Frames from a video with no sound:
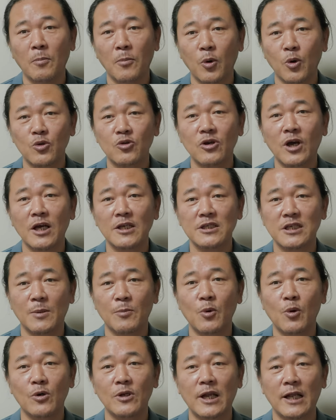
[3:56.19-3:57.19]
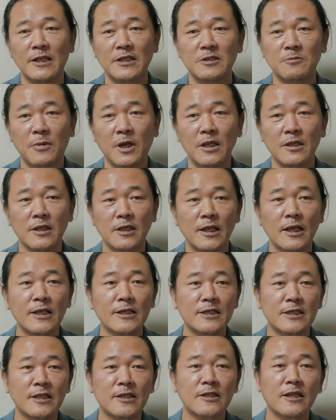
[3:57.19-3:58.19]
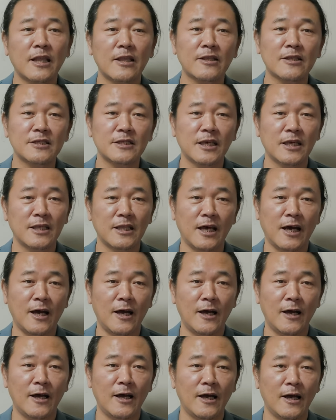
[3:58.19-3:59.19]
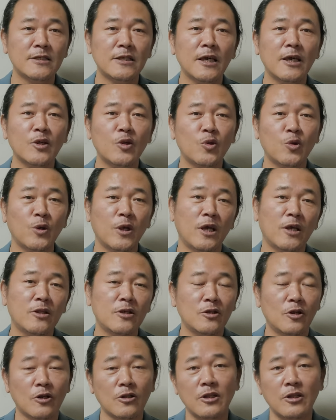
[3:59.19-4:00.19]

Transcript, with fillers: 모두가 제목을 알지만 읽지는 않는 책이다. 이 책에서 소개하는